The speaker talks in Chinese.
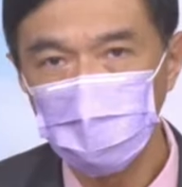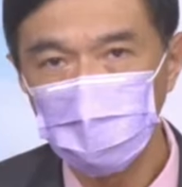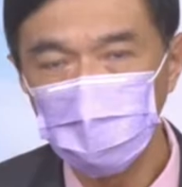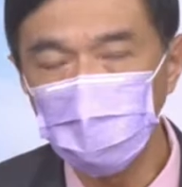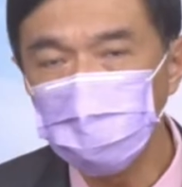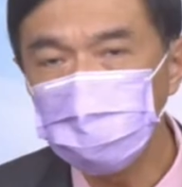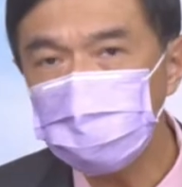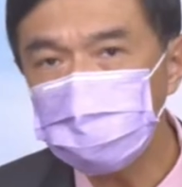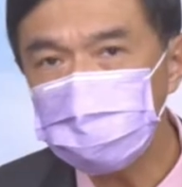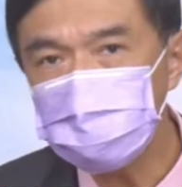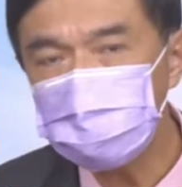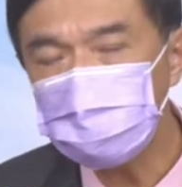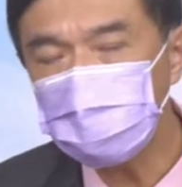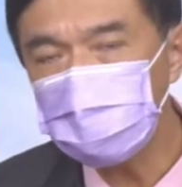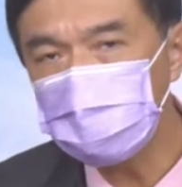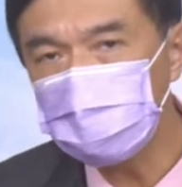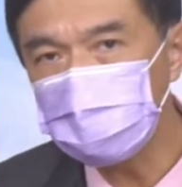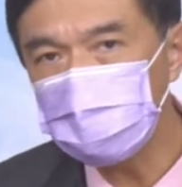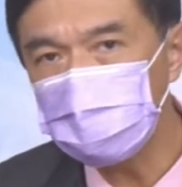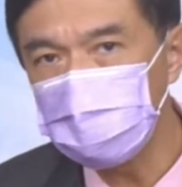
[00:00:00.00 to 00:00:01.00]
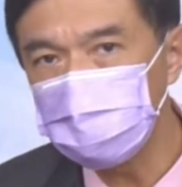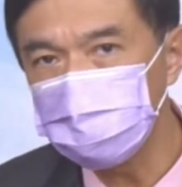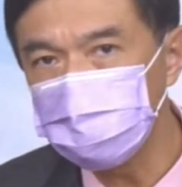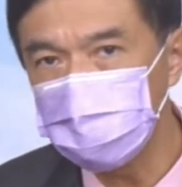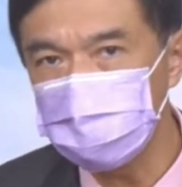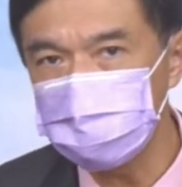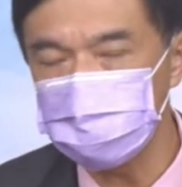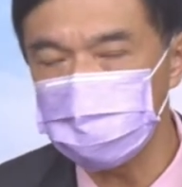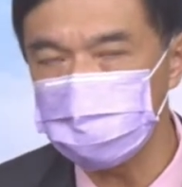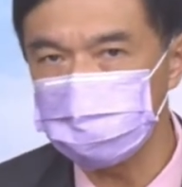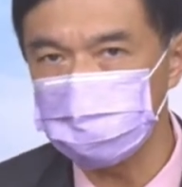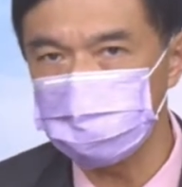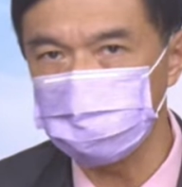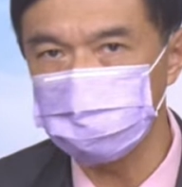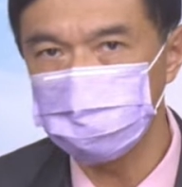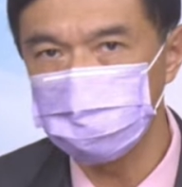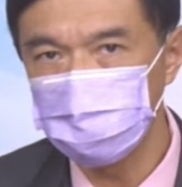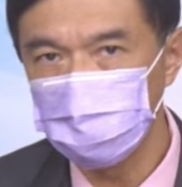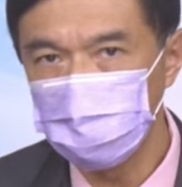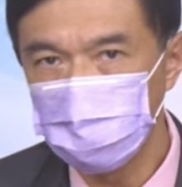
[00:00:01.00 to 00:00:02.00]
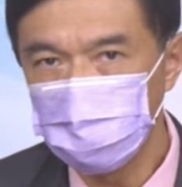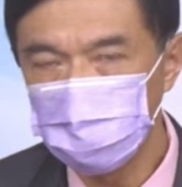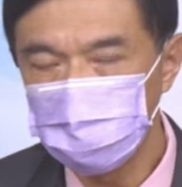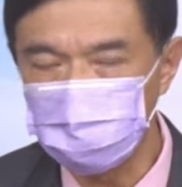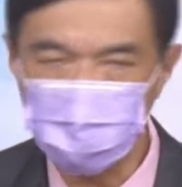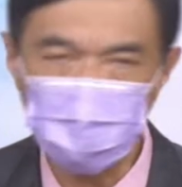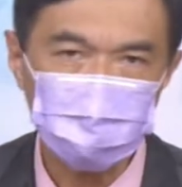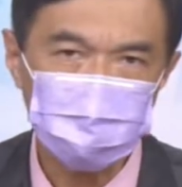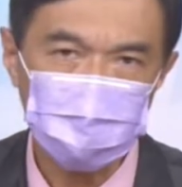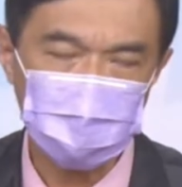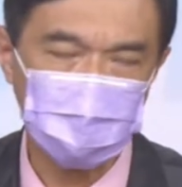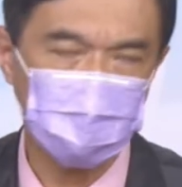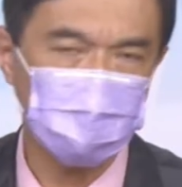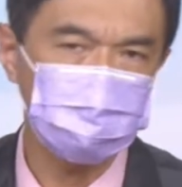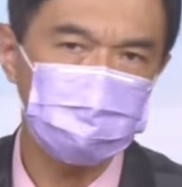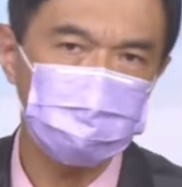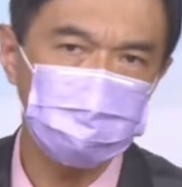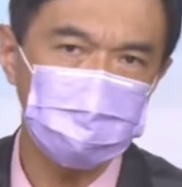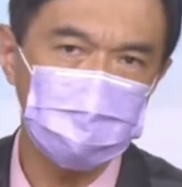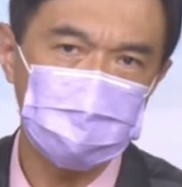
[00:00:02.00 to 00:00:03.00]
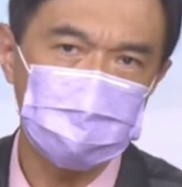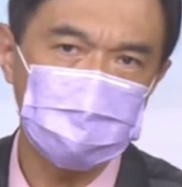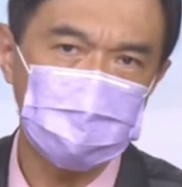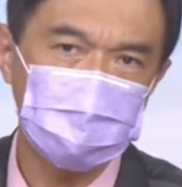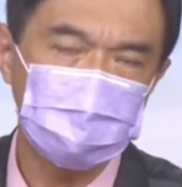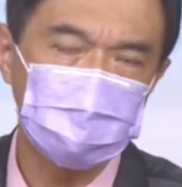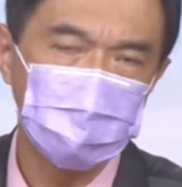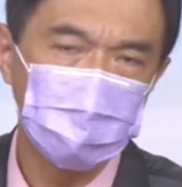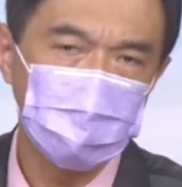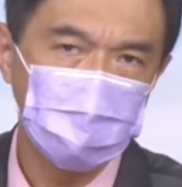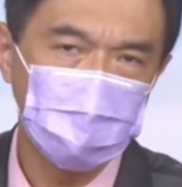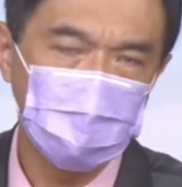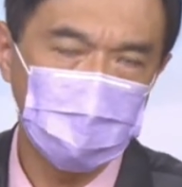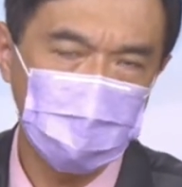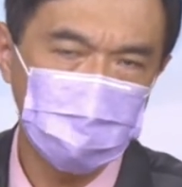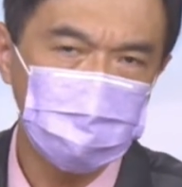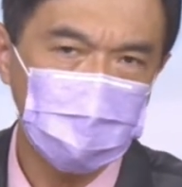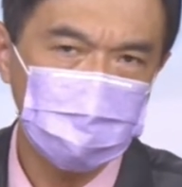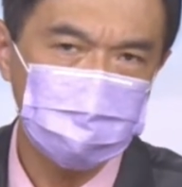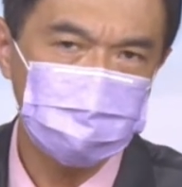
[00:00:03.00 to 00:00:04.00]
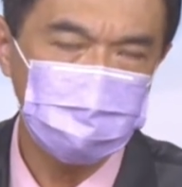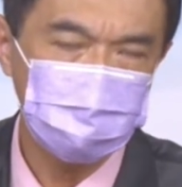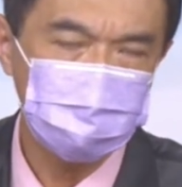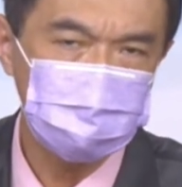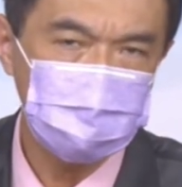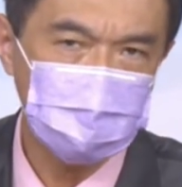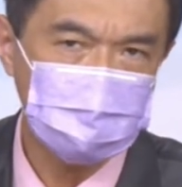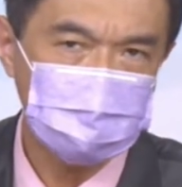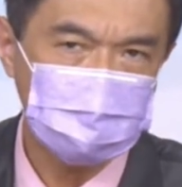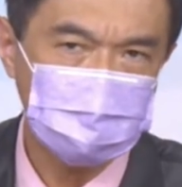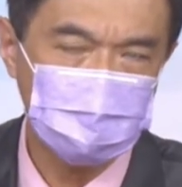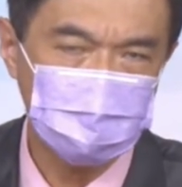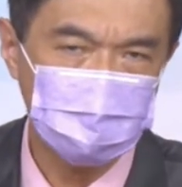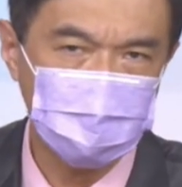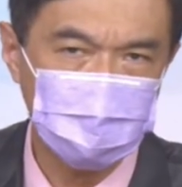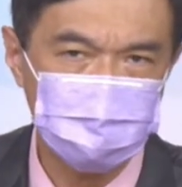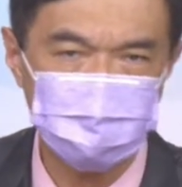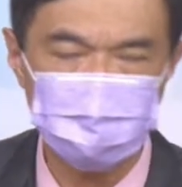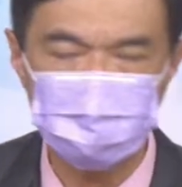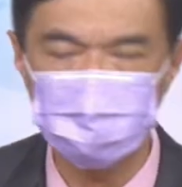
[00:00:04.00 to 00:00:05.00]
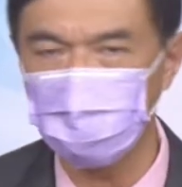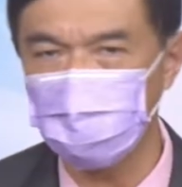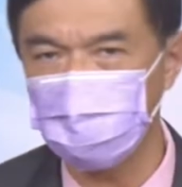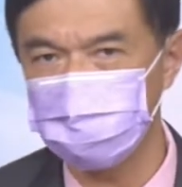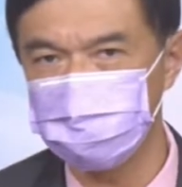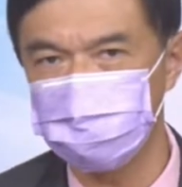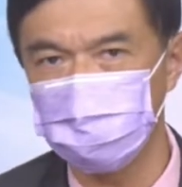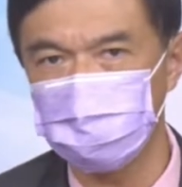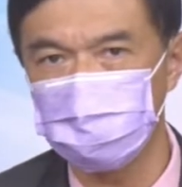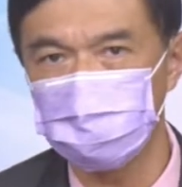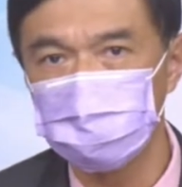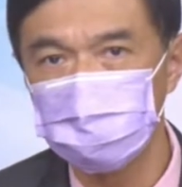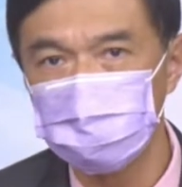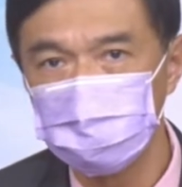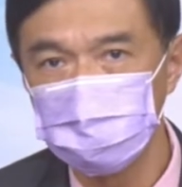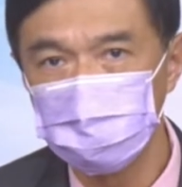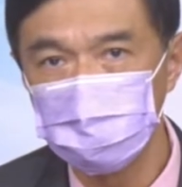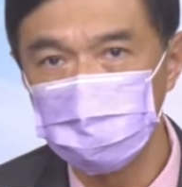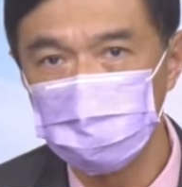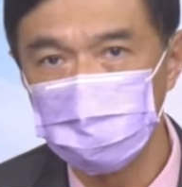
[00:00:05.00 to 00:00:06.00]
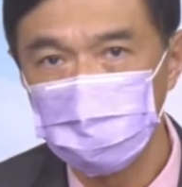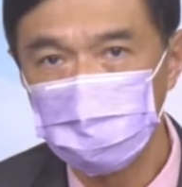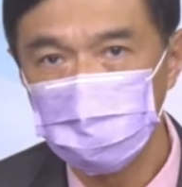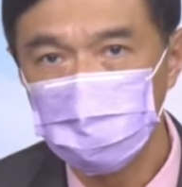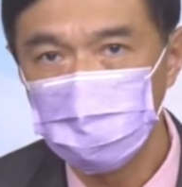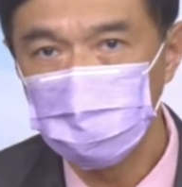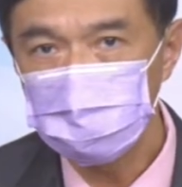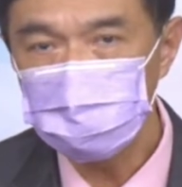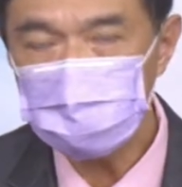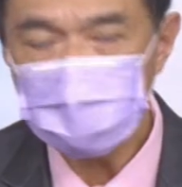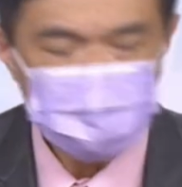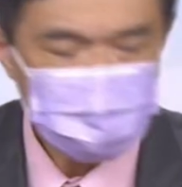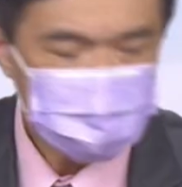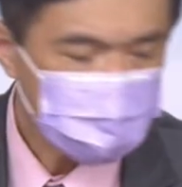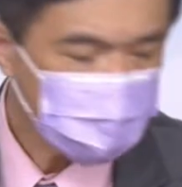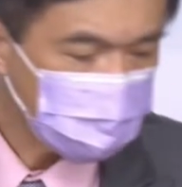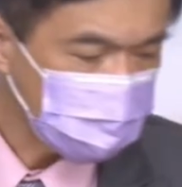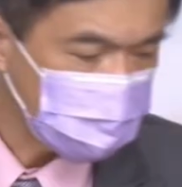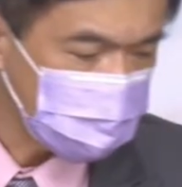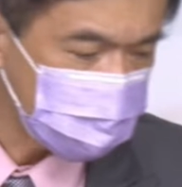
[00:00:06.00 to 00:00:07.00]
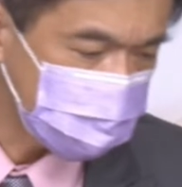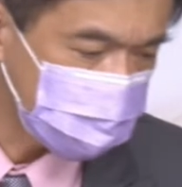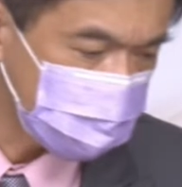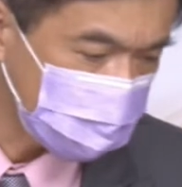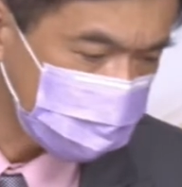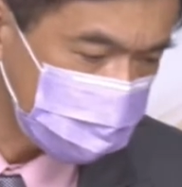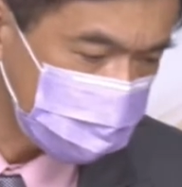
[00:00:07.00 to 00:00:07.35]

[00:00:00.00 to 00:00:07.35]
我们都希望能够和平的解决，不要再搞出一个像雷曼兄弟这样的一个金融海啸。但是这个问题到